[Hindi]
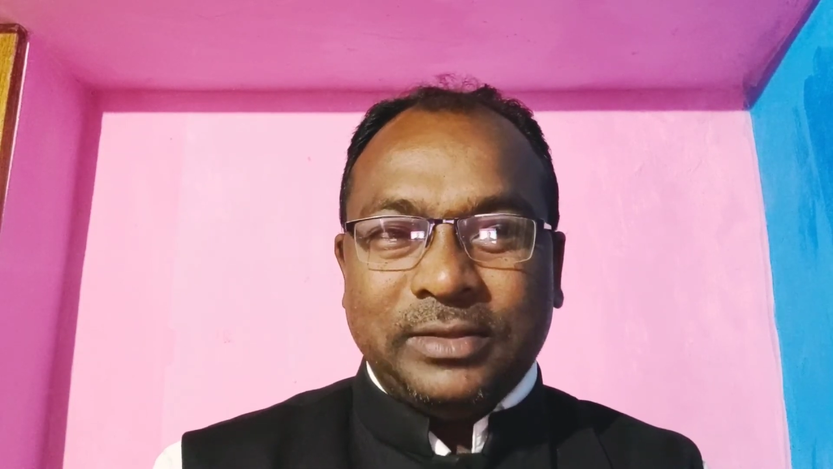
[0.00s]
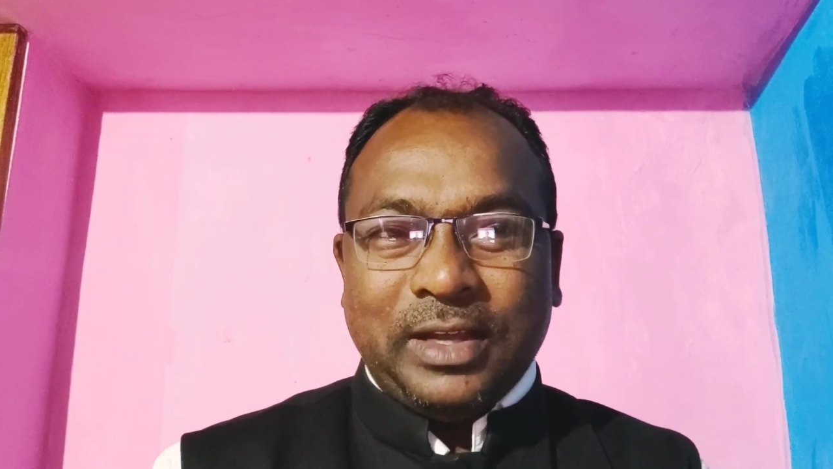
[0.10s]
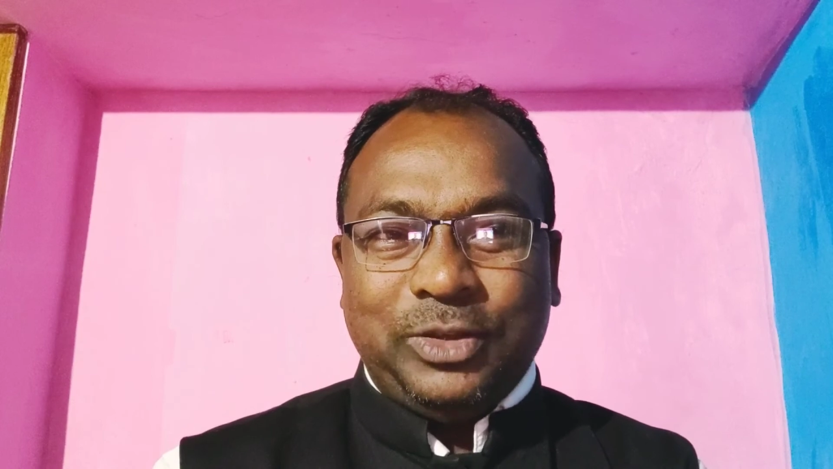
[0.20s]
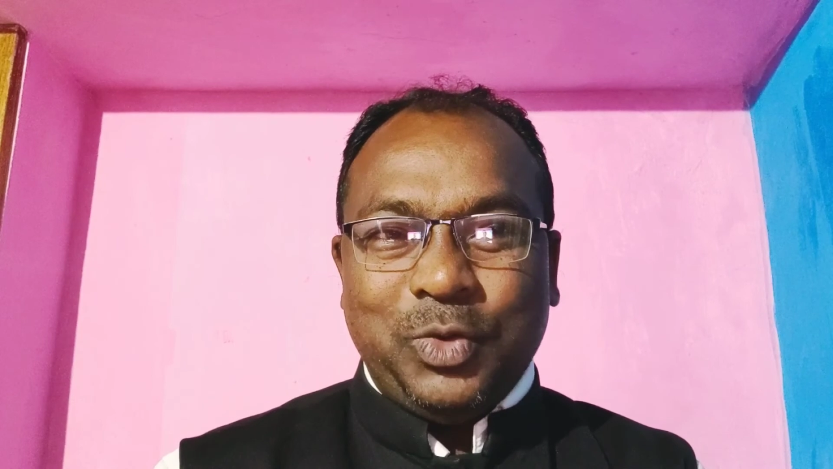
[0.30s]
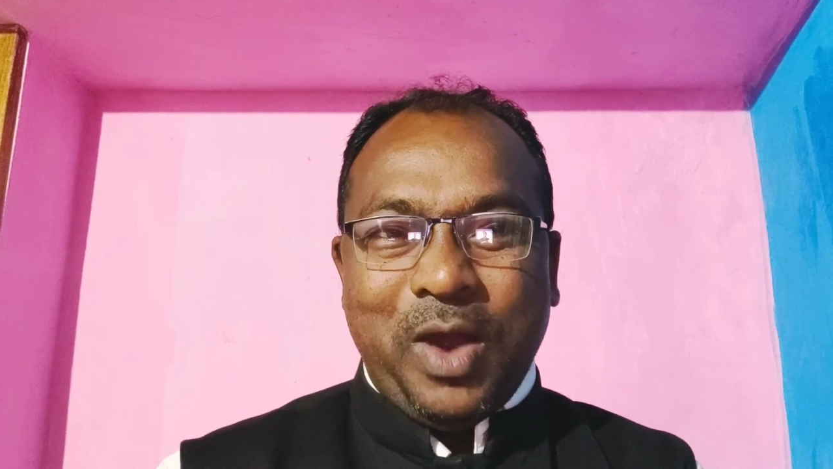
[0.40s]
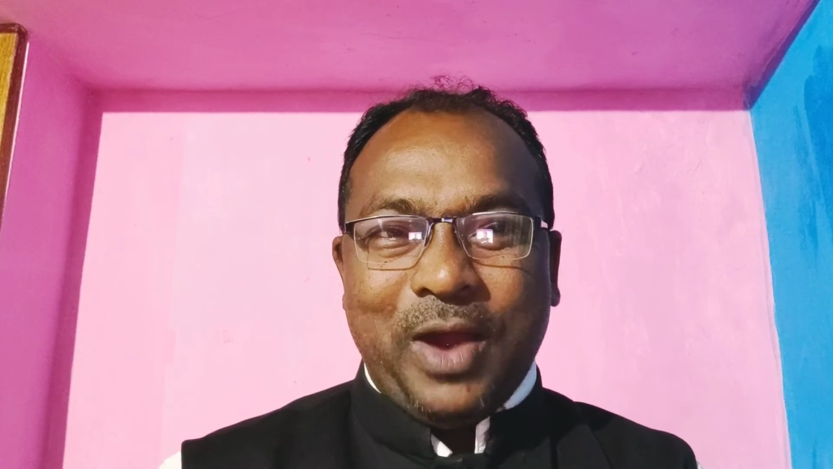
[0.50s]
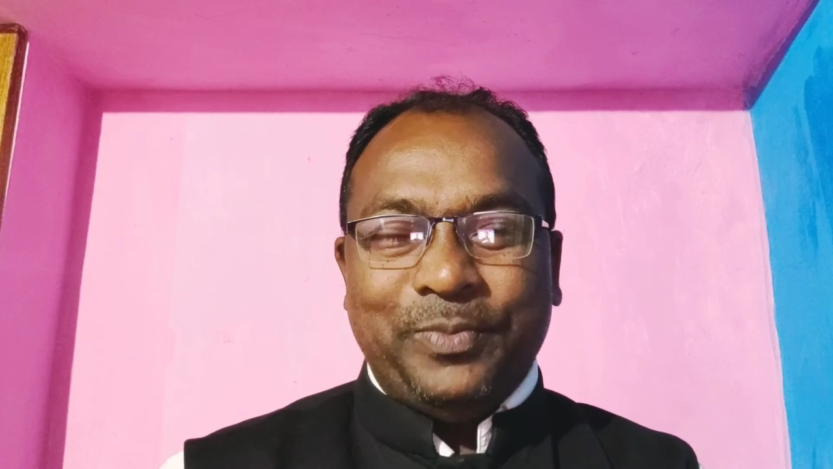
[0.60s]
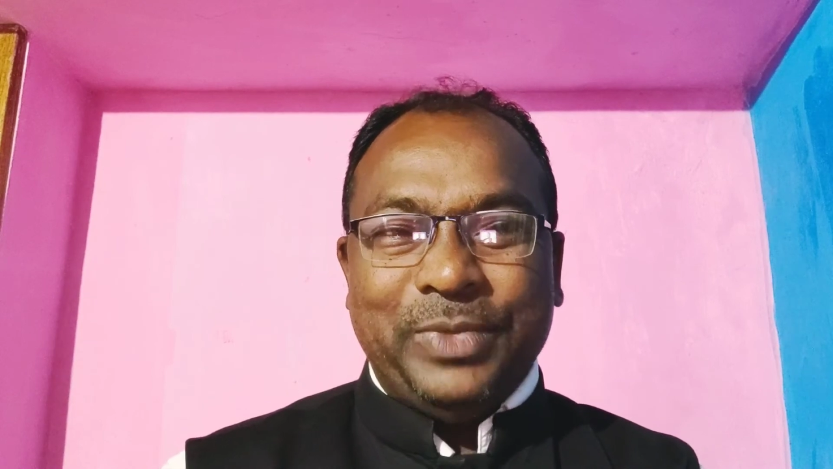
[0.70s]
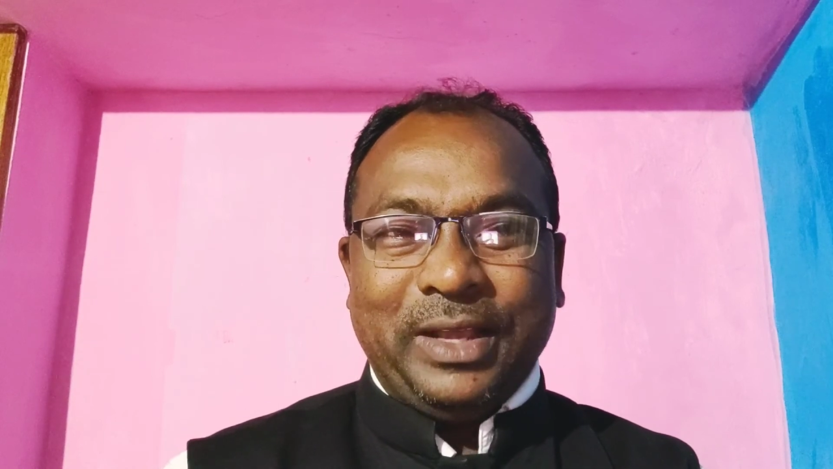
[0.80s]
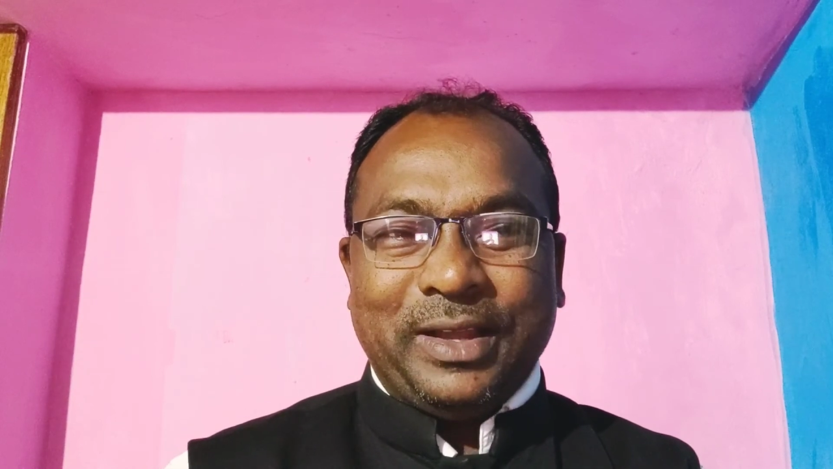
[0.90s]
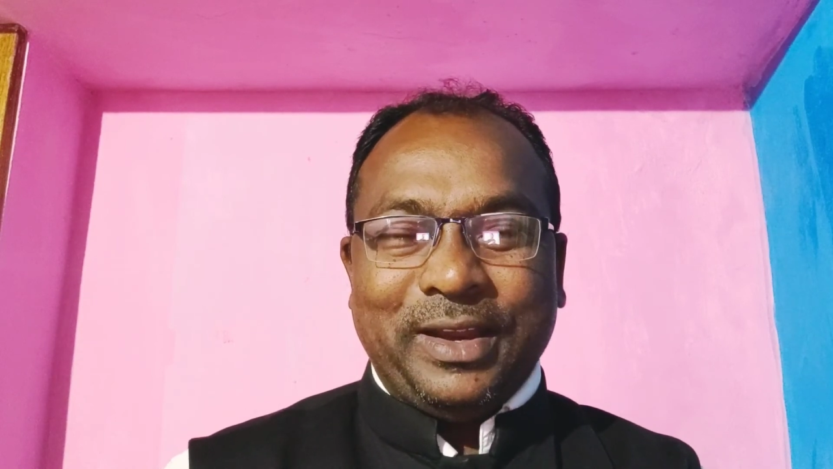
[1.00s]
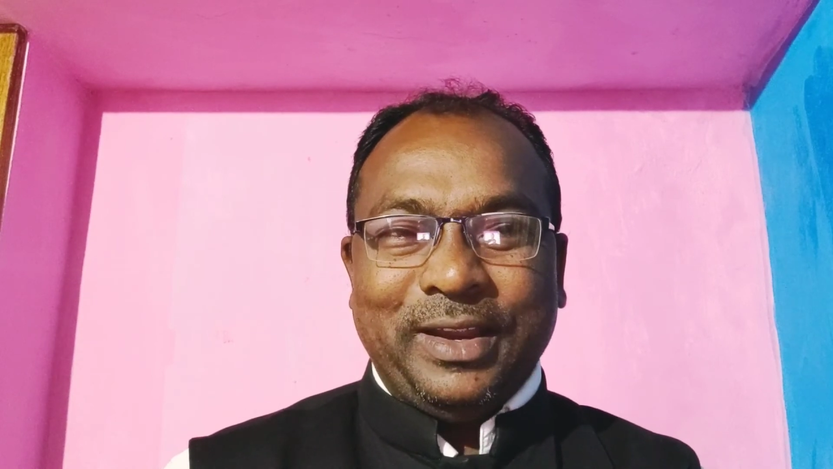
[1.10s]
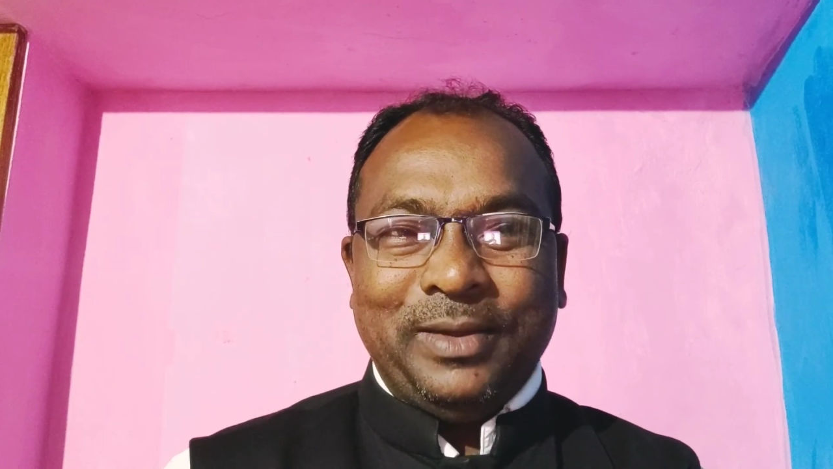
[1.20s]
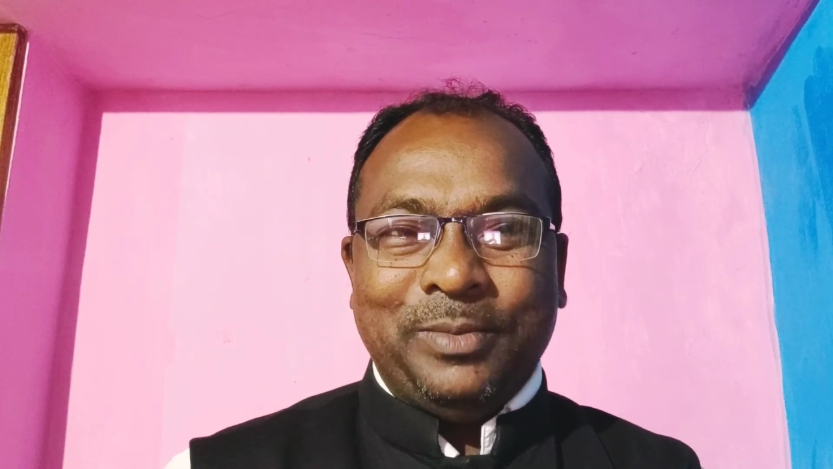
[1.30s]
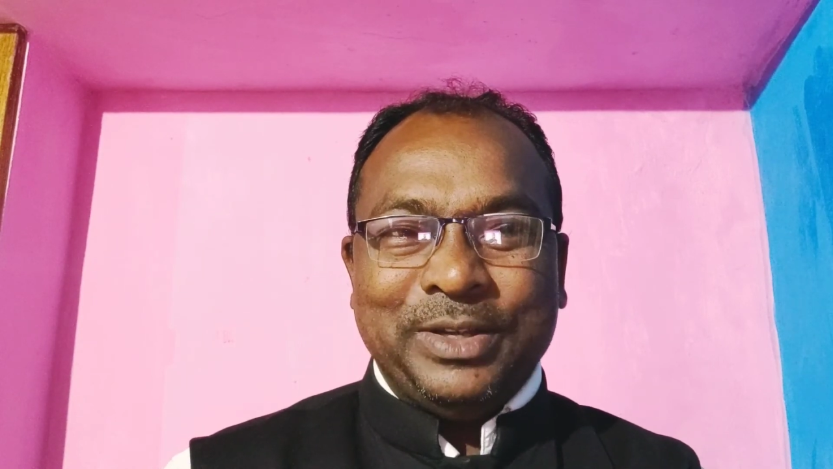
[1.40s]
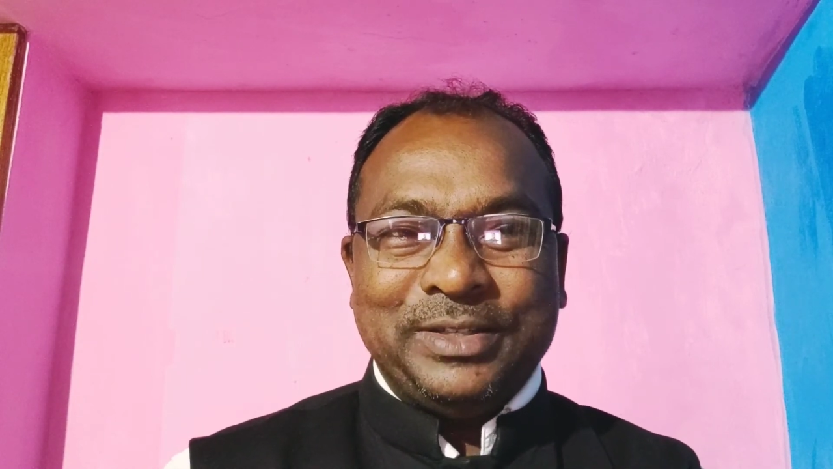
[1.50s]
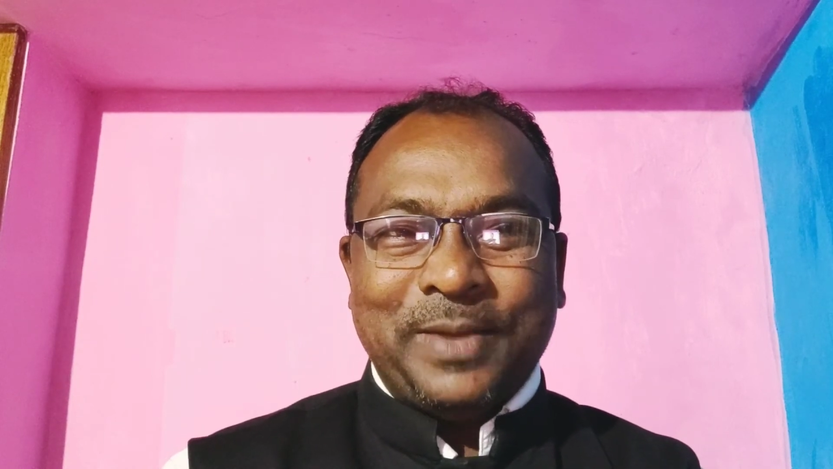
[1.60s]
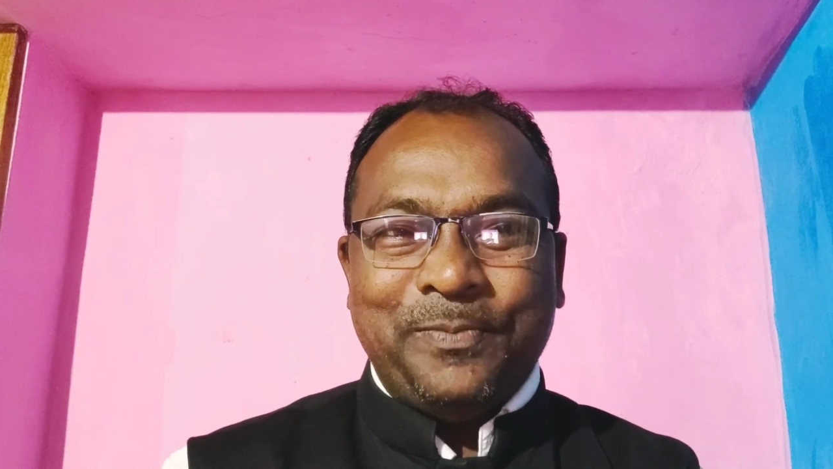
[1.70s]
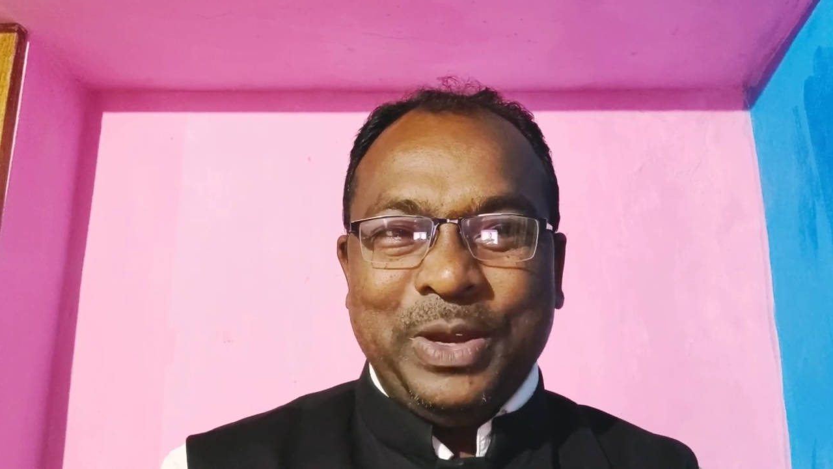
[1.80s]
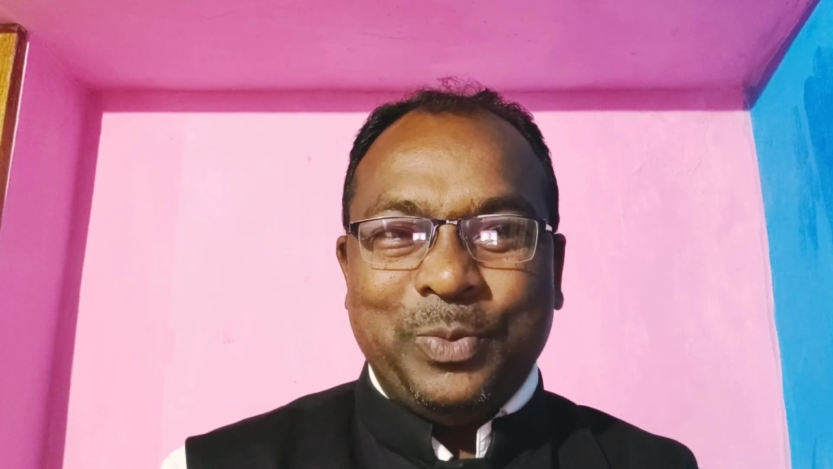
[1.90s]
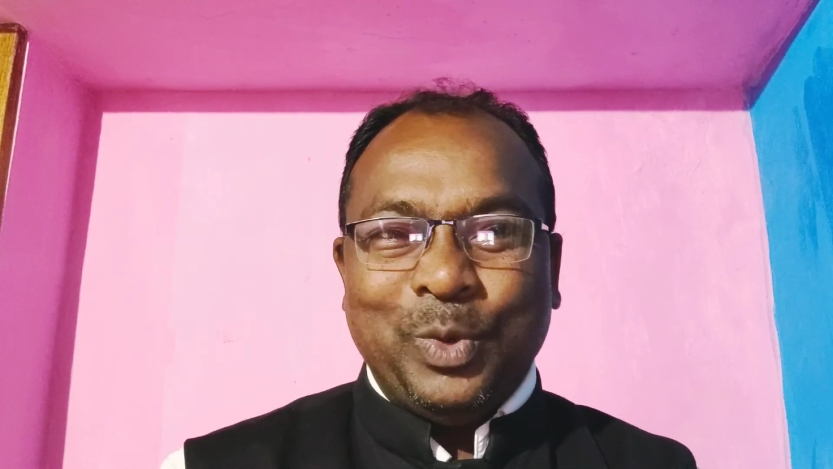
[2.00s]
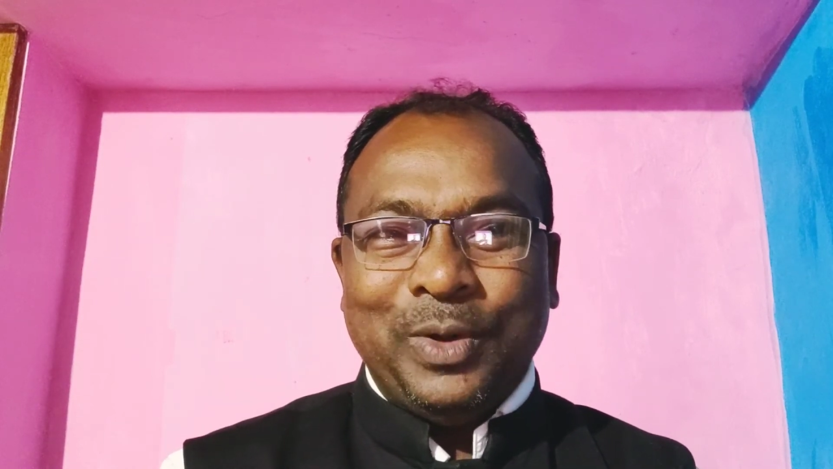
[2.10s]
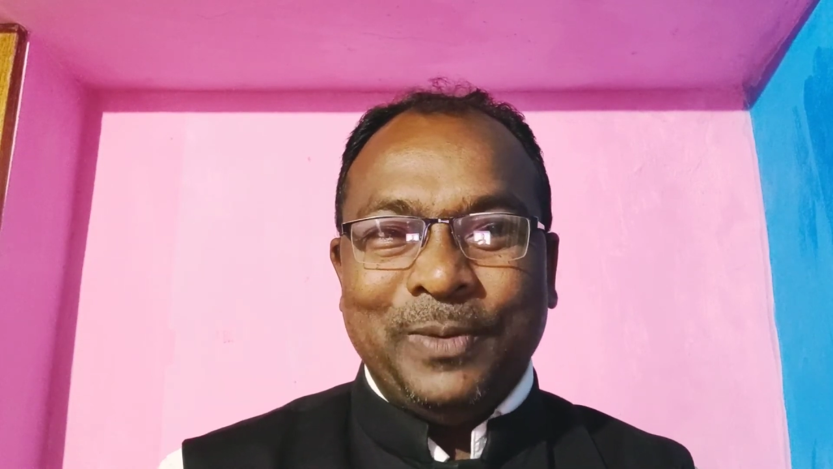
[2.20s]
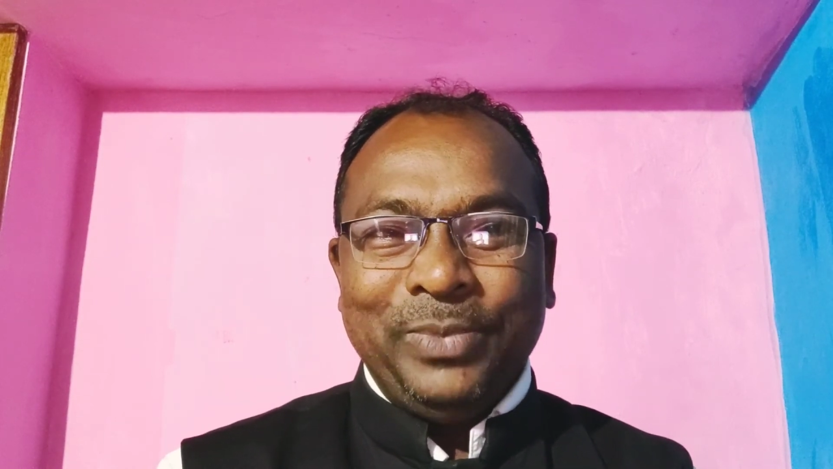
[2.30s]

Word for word: साथियों आप देख रहे हैं भाई सब पीपुल